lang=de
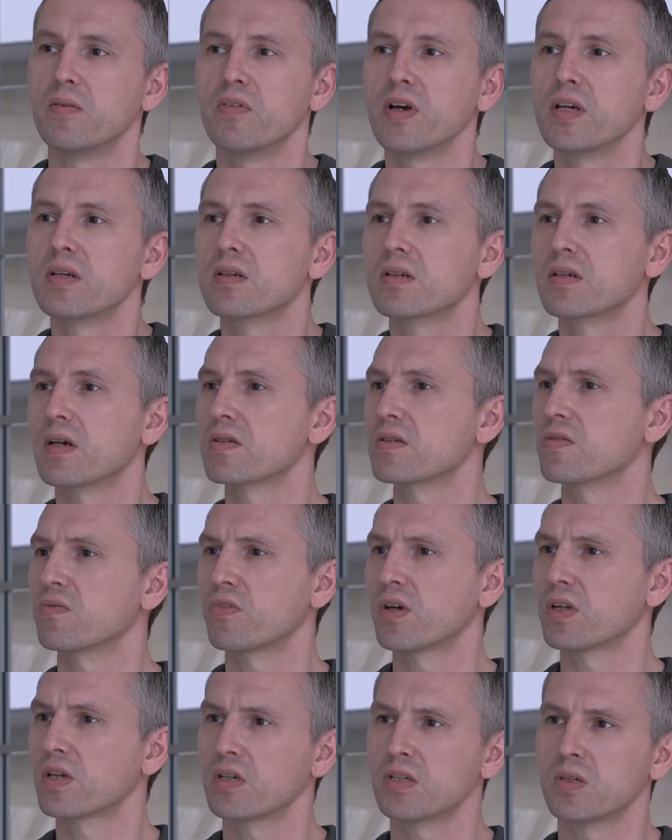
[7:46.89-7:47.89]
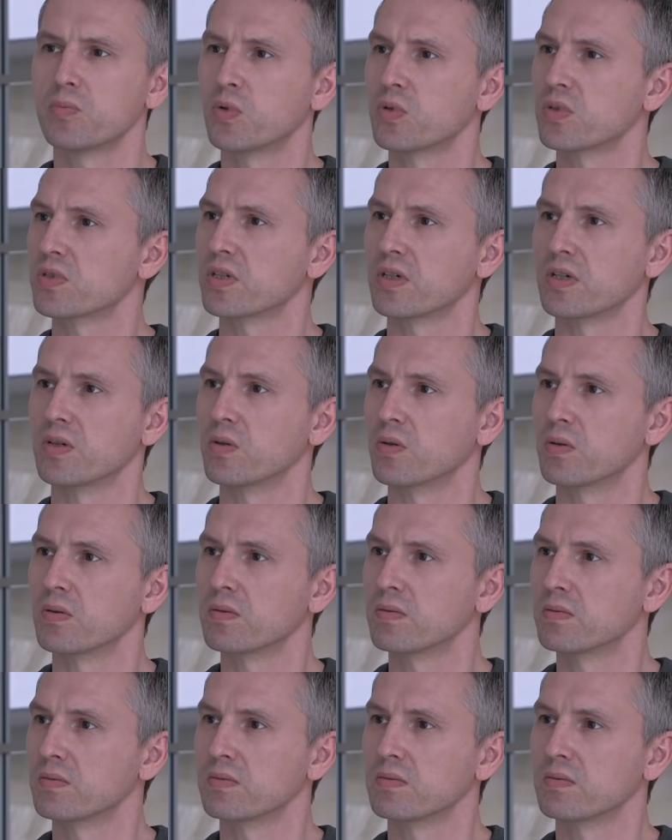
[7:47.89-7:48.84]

Welche Interessen vertritt die Bundesregierung?